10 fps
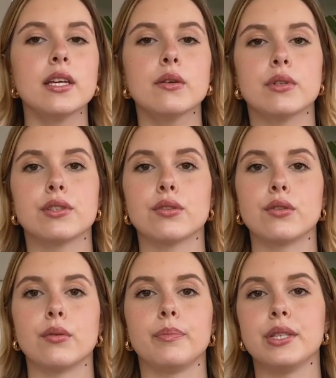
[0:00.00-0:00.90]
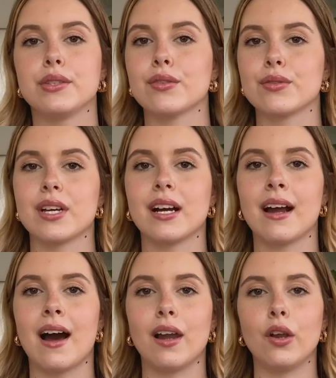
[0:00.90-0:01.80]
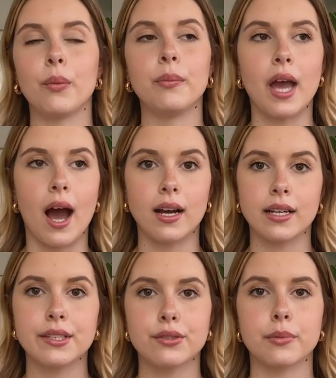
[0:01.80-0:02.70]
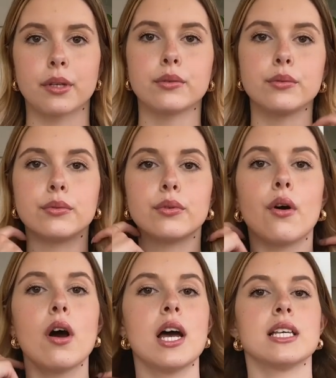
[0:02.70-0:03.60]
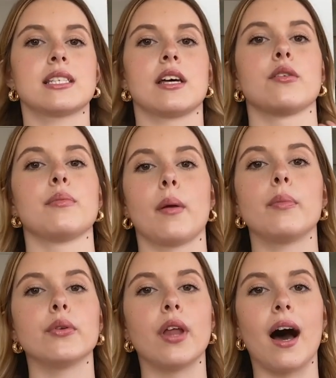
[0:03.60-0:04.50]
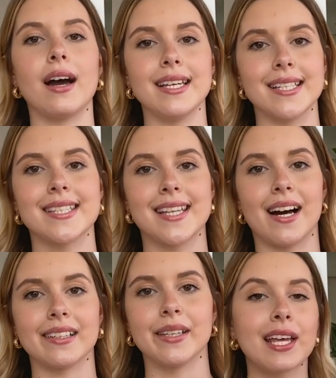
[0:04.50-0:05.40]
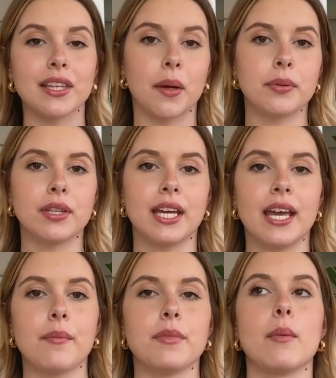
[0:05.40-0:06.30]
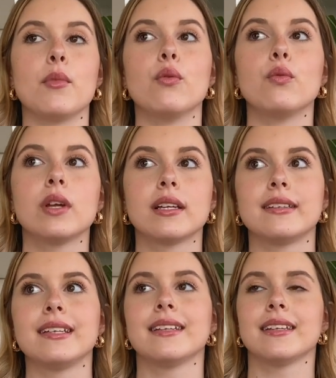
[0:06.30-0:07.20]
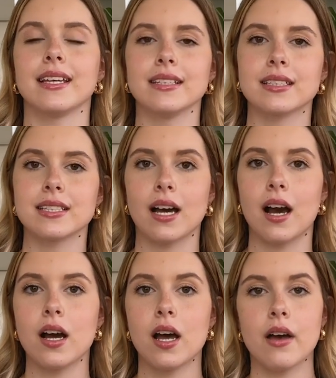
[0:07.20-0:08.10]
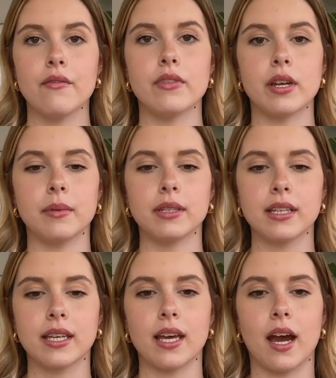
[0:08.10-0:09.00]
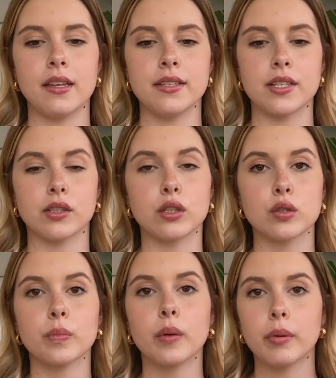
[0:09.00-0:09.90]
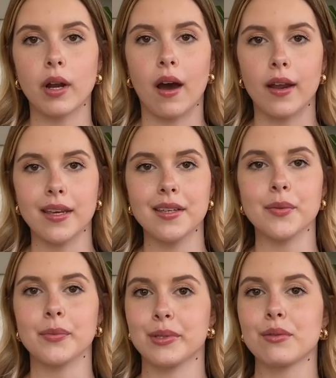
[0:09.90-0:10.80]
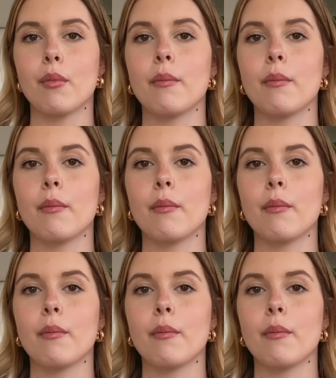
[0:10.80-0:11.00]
in questo pizzo sangallo, bianchi soprattutto, stanno proprio da estate. Dopodiché abbiamo una tendenza veramente che ha iniziato a spopolare in questo